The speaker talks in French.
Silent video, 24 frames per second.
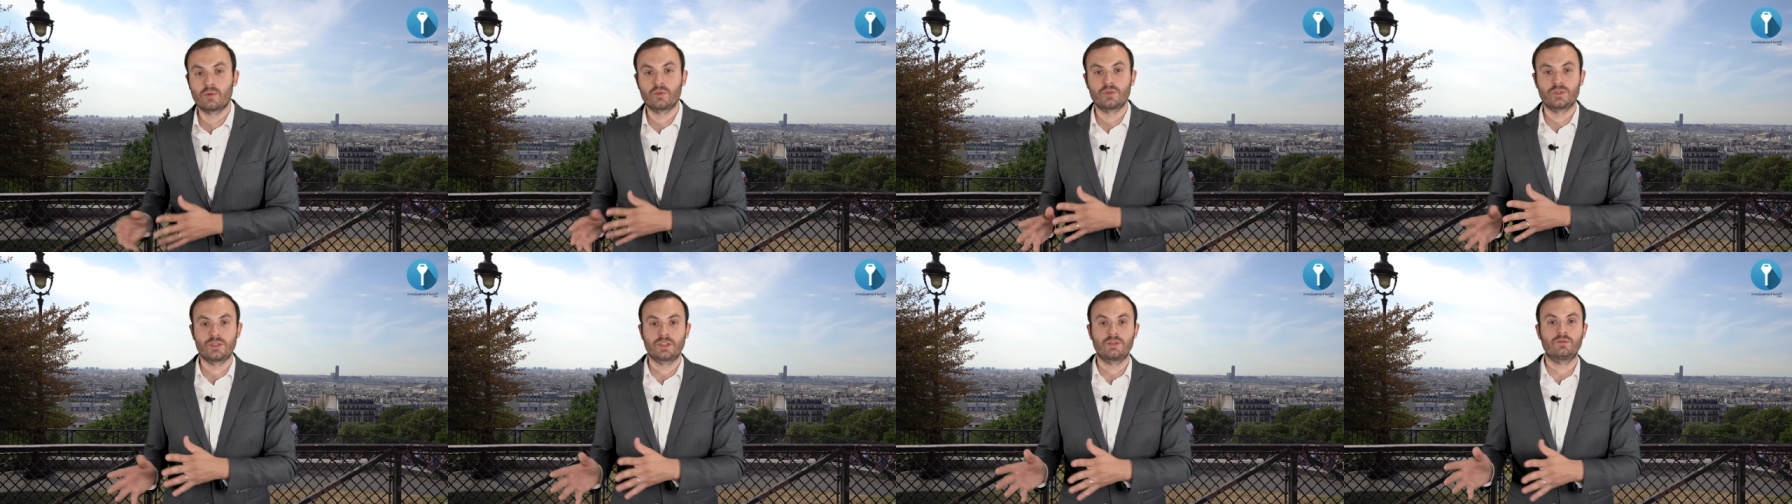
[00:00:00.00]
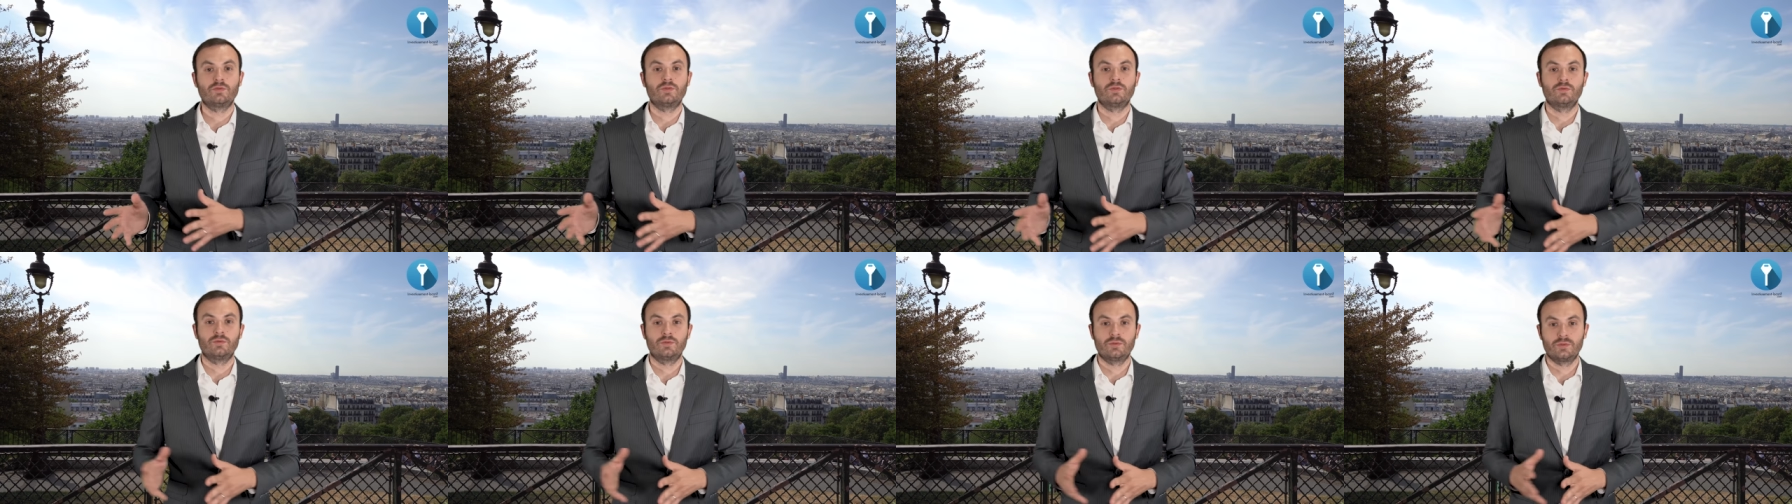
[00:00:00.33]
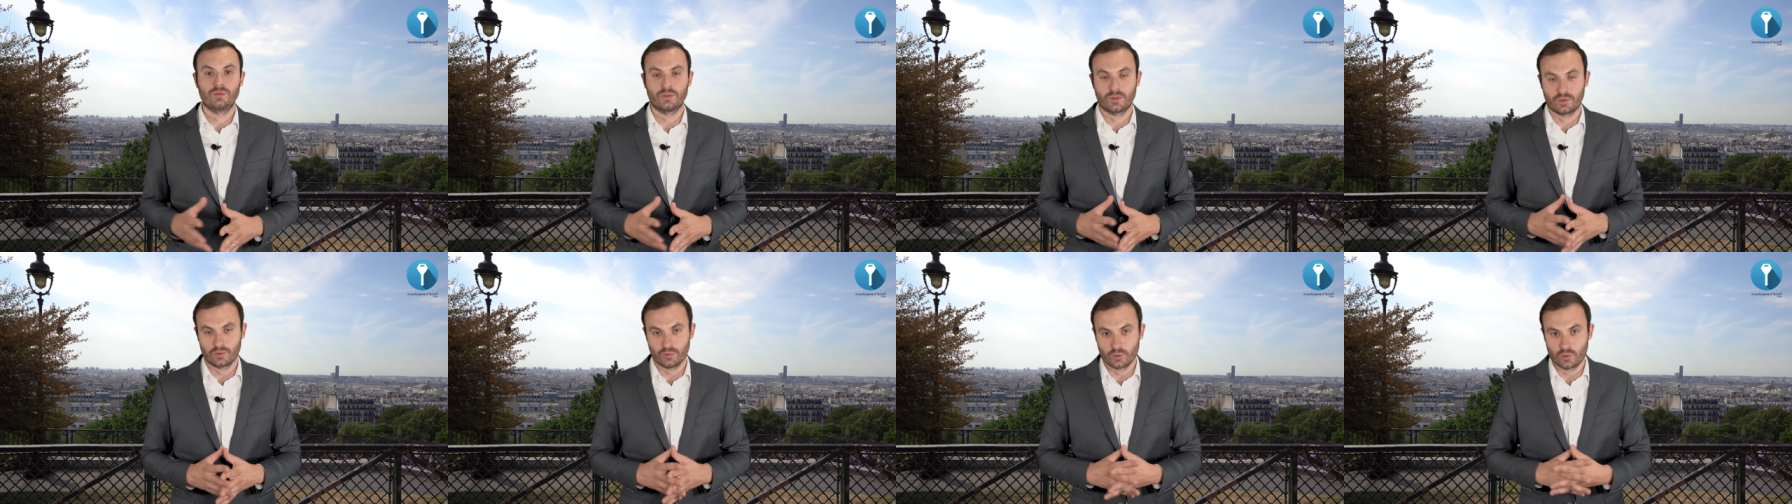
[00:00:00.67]
projet, que vous ne
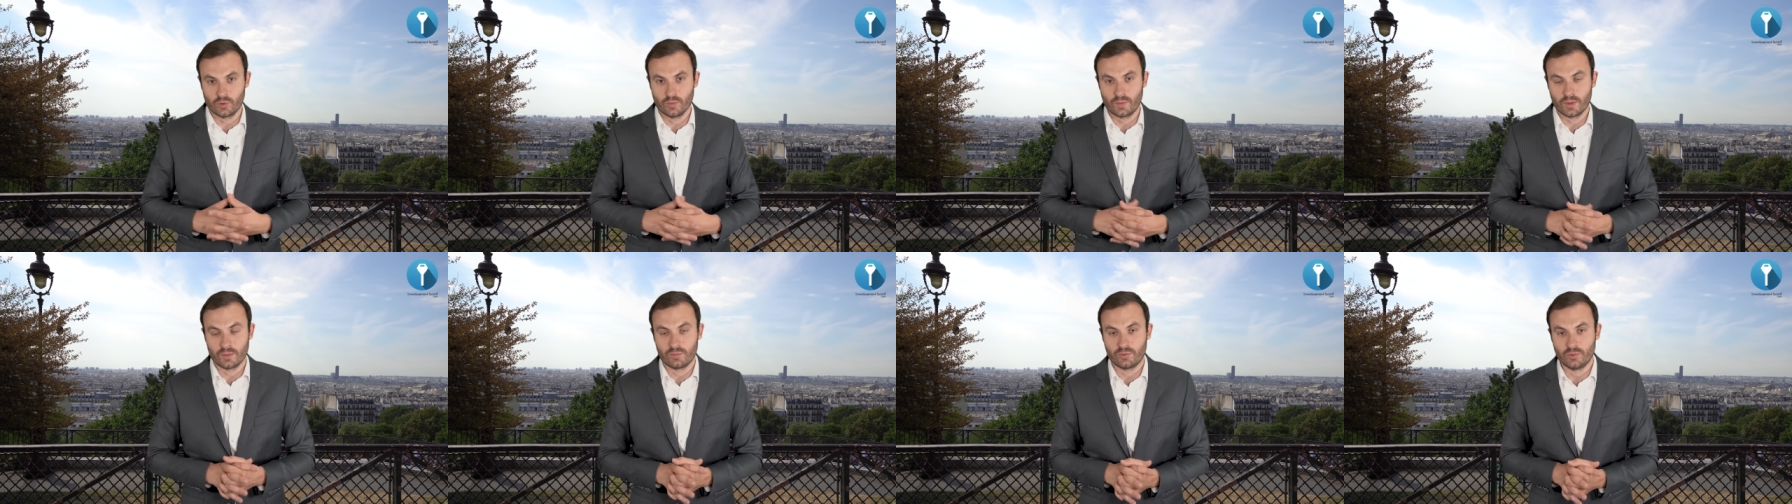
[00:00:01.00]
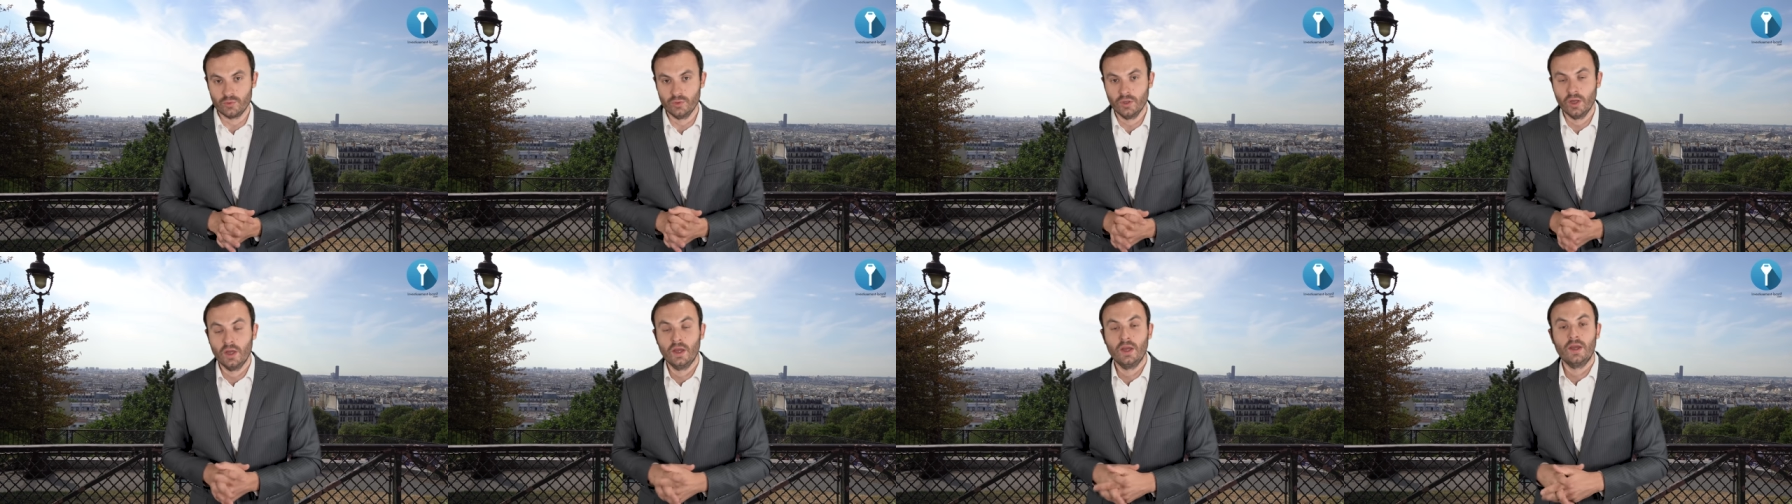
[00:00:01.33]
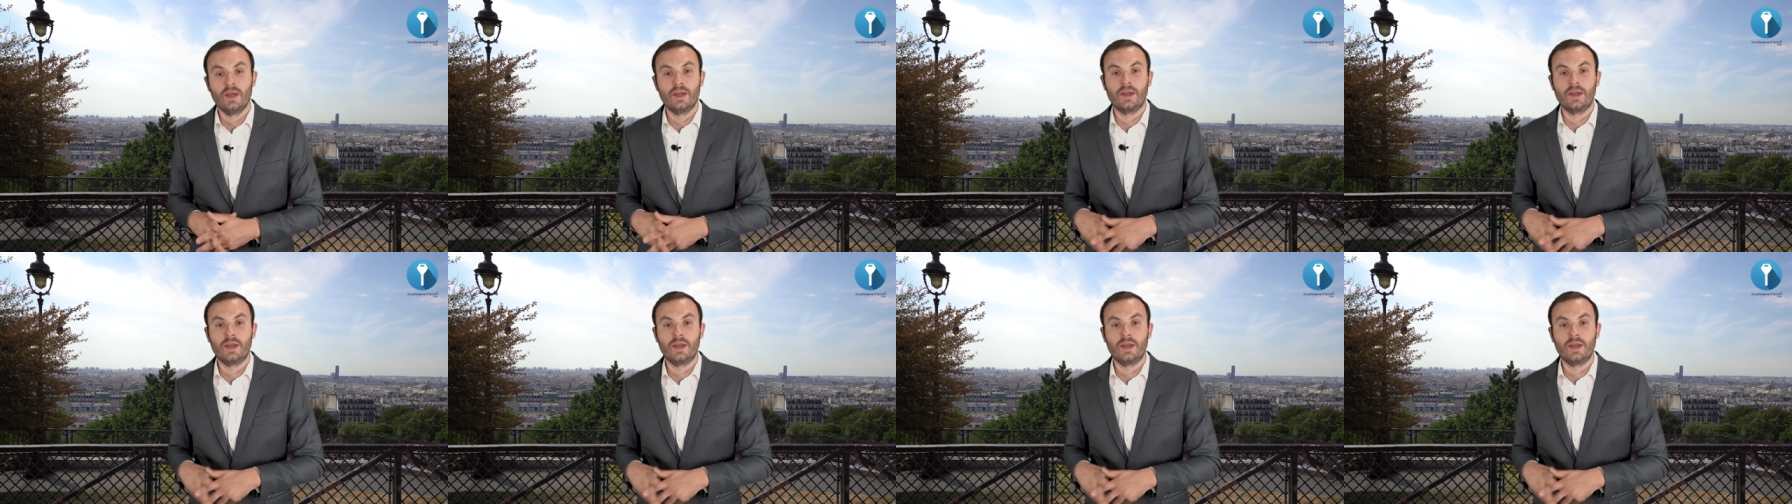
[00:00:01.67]
vous en occupez plus